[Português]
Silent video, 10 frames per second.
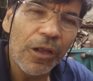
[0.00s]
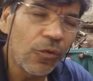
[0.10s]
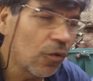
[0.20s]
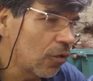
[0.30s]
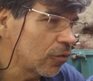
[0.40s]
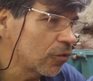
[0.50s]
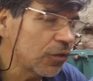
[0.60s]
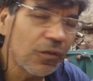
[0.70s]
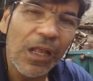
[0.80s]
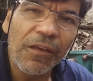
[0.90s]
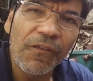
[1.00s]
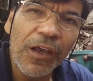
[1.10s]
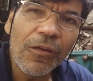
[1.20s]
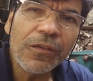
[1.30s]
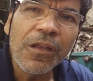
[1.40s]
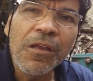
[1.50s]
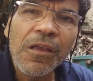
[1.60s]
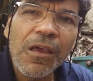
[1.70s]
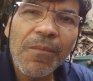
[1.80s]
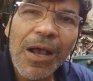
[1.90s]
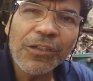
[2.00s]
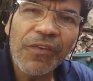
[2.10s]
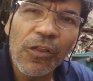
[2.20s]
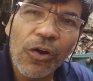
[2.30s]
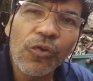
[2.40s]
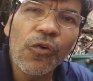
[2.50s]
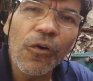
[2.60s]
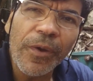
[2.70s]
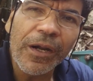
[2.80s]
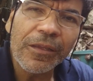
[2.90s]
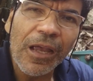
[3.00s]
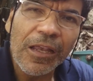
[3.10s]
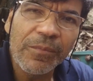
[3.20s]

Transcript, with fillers: do, dos seus alivinos e mais o valor do Uber, tá?